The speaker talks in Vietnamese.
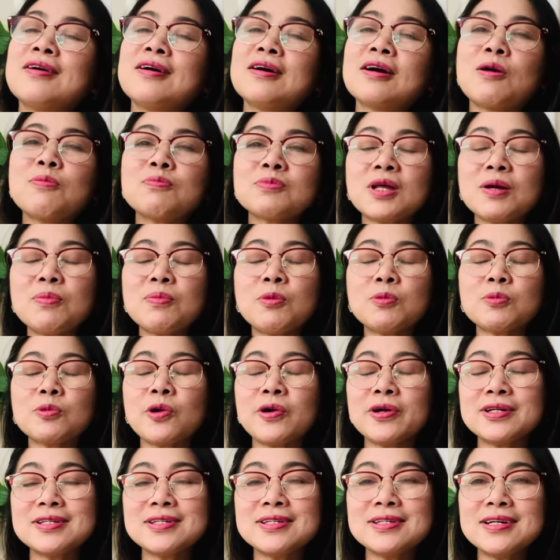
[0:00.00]
không tới một
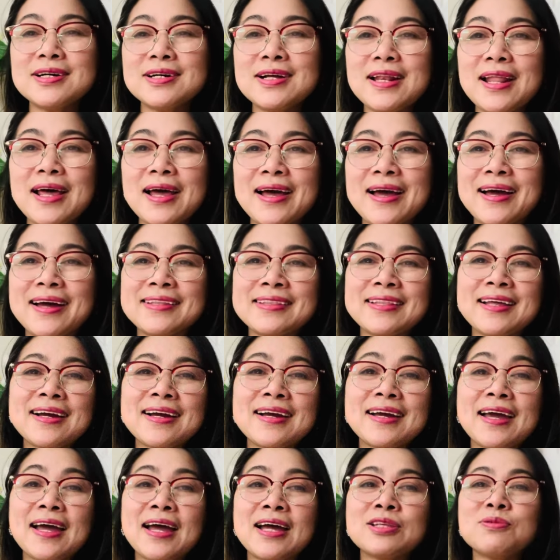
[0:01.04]
tuần nữa là tất
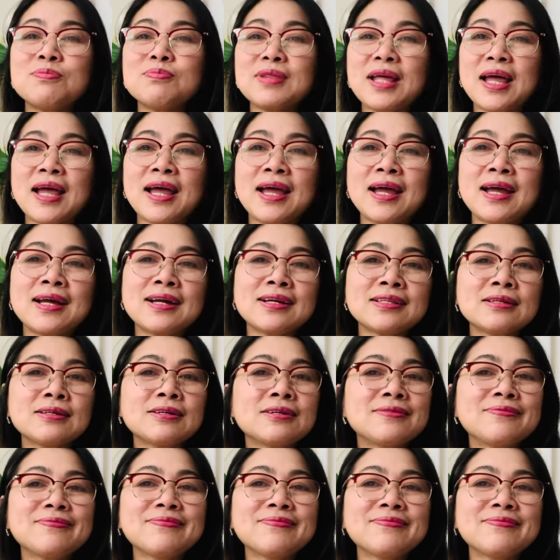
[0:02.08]
cả chúng ta ờ,